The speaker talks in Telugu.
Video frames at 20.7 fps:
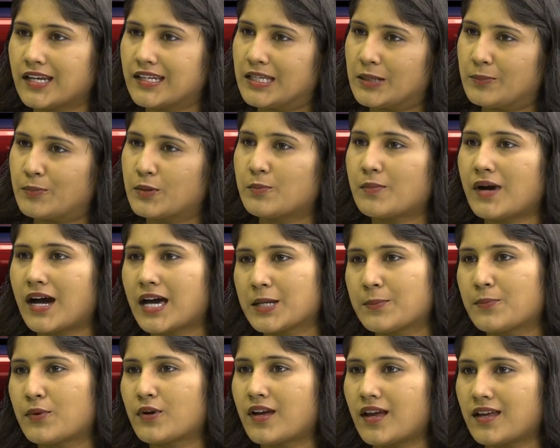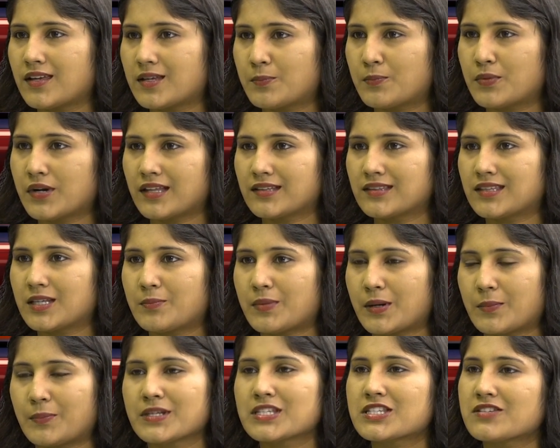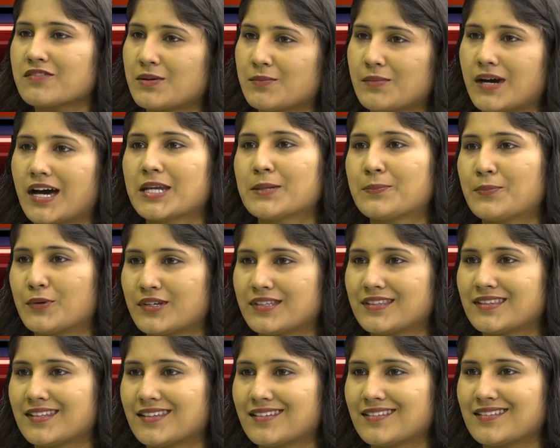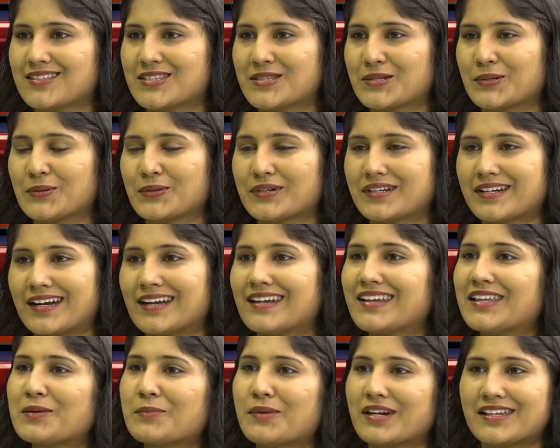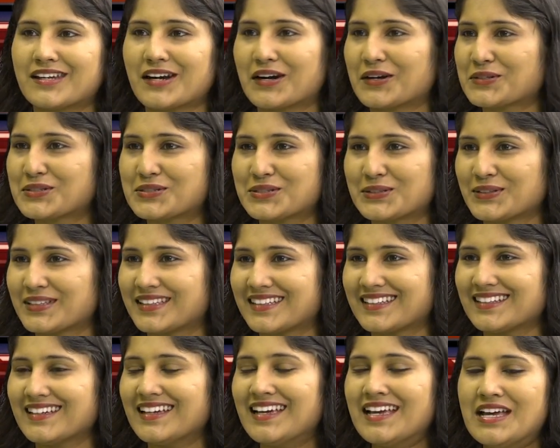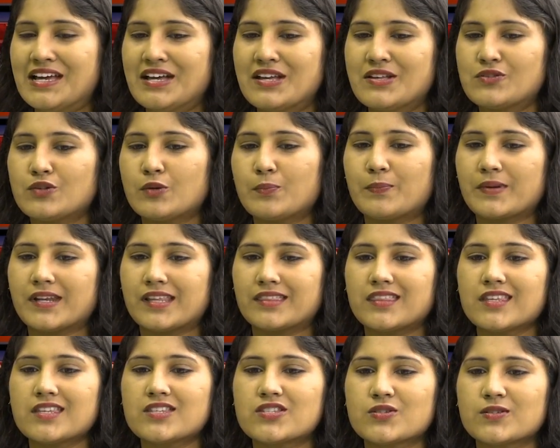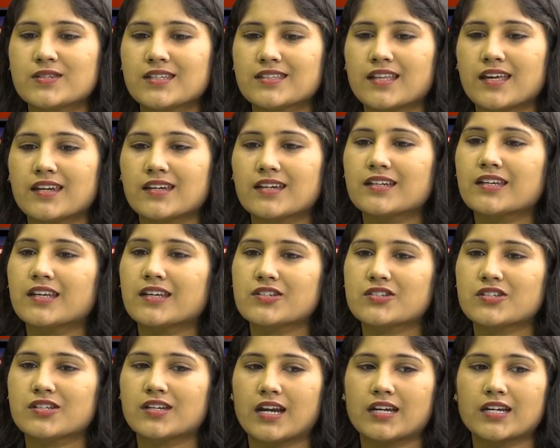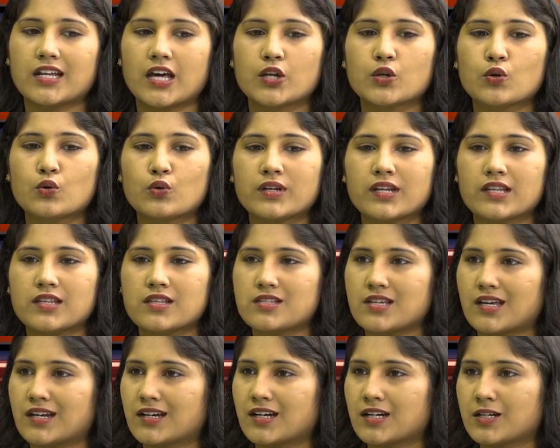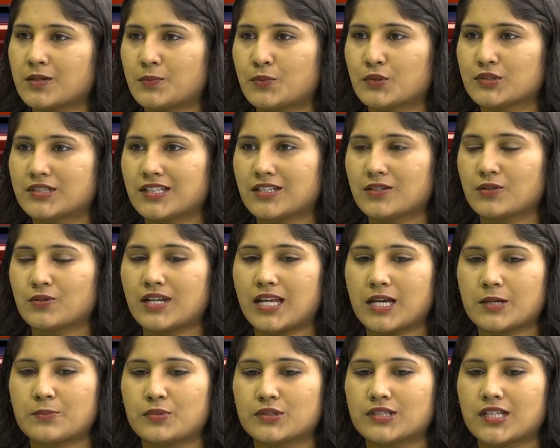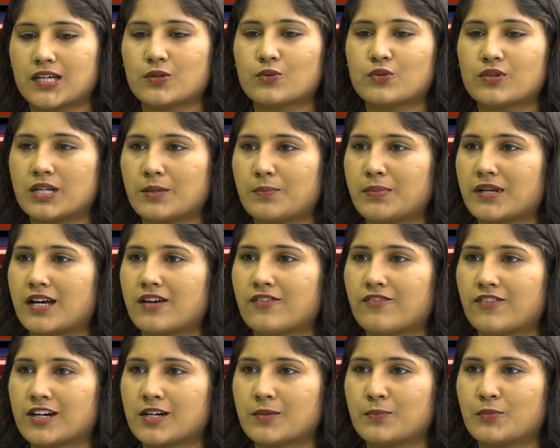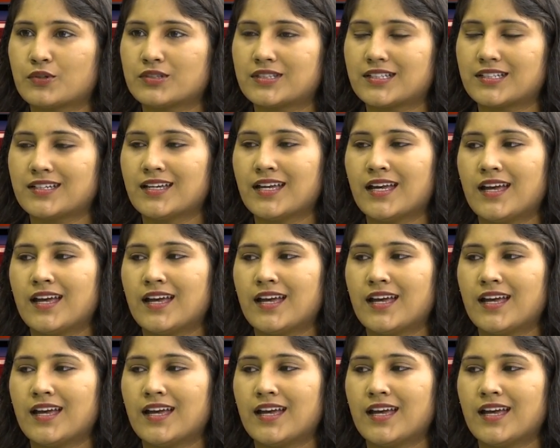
అన్నీ ఇప్పుడు మారిపోయాయి ఇప్పుడు అంతా ప్రపంచమే మారిపోయింది సో ట్రెండ్ని బట్టి నడుస్తుంది సో ప్రతి చిన్నదానికి టెన్షన్ అంటే అనుకున్నది జరగకపోతేనో లేకపోతే అనుకున్న పని అవ్వకపోతే